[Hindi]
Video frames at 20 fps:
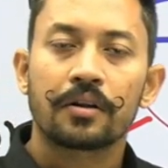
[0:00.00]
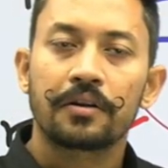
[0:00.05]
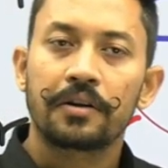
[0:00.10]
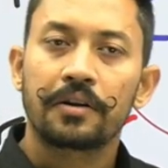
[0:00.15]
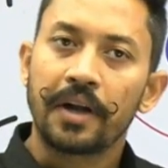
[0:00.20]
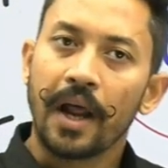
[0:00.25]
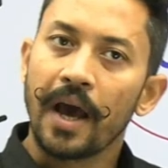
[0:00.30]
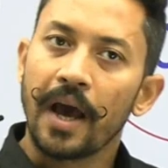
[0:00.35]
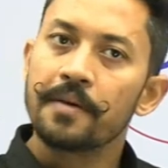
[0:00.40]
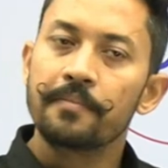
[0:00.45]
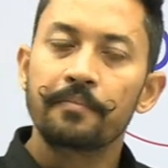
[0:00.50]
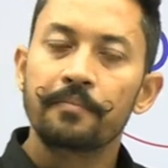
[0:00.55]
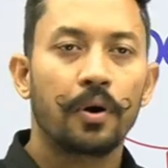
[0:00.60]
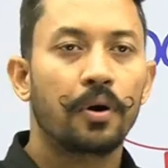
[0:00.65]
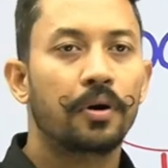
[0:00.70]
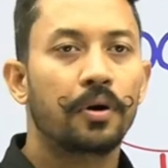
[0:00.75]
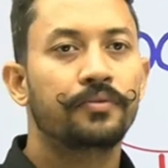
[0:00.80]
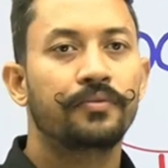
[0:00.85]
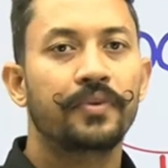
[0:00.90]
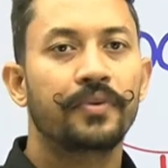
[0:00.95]
टाइम
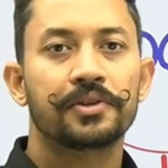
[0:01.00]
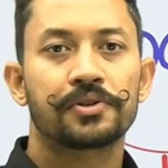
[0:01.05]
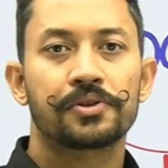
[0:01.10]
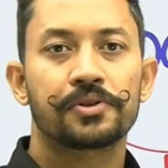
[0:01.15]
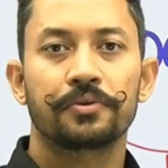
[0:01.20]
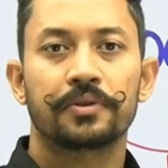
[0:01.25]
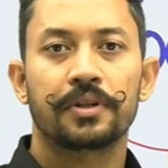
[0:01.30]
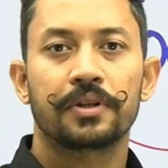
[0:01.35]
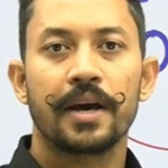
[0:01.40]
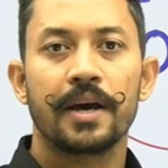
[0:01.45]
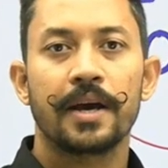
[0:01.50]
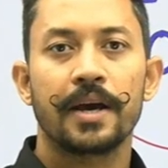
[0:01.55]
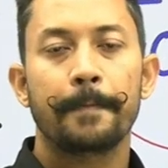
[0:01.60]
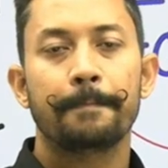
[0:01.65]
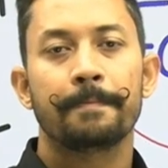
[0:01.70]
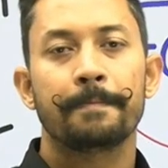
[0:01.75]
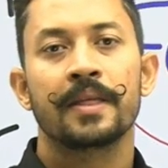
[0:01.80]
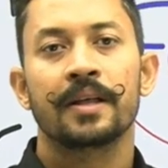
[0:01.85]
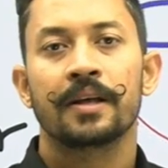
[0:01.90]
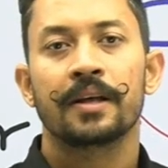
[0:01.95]
बहुत वेस्ट होता है
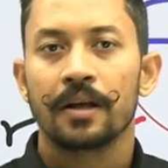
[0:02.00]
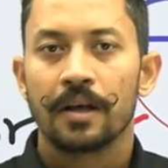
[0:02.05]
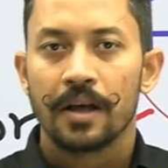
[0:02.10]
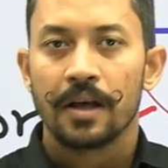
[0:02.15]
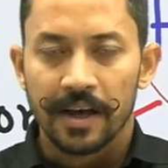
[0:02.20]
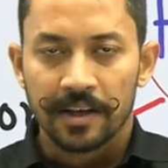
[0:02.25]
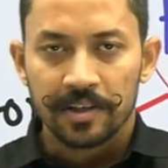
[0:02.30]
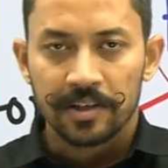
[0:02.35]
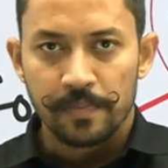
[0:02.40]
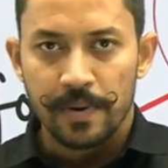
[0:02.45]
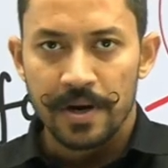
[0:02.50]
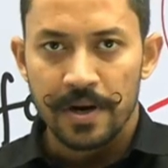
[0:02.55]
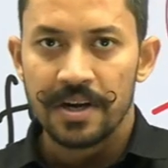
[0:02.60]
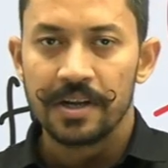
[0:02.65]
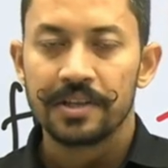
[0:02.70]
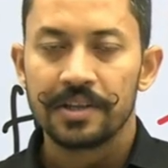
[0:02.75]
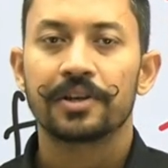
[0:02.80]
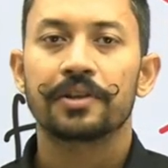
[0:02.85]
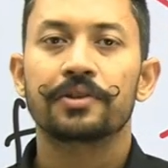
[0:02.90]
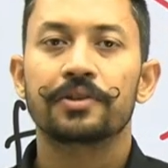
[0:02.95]

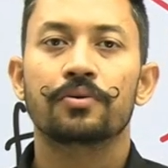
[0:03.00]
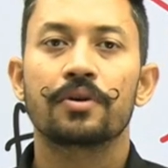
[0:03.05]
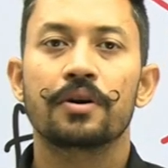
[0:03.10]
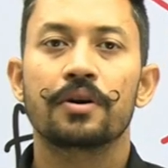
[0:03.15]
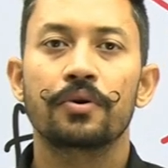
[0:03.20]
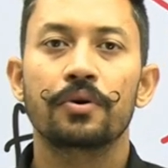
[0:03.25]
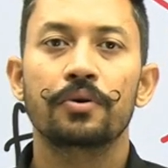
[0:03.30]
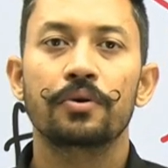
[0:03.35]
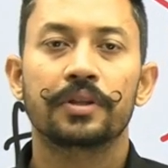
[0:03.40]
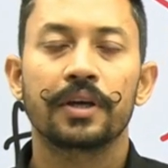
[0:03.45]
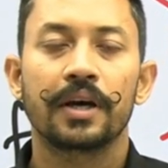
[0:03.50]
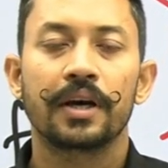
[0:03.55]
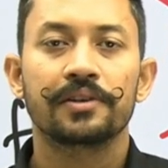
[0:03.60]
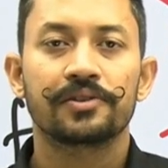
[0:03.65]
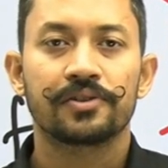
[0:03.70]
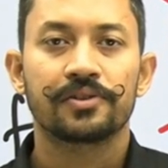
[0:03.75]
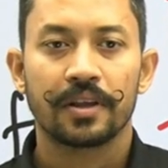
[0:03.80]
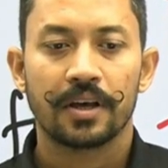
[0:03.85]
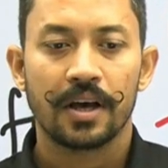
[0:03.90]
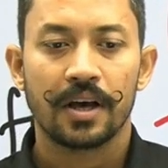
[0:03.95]
एक्सपेंडिचर जो है वो होता है
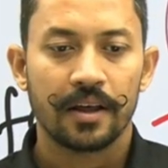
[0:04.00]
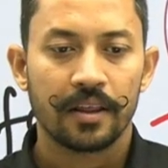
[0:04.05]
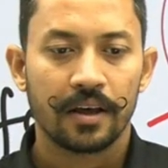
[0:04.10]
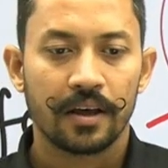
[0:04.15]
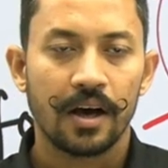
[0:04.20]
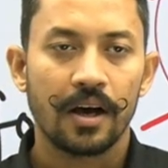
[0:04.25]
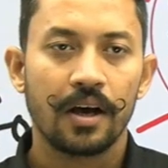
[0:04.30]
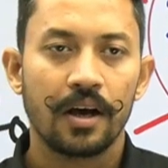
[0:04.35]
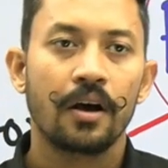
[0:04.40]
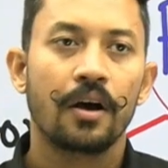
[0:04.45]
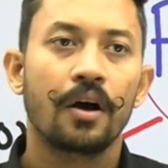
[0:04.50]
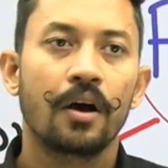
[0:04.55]
सरकार का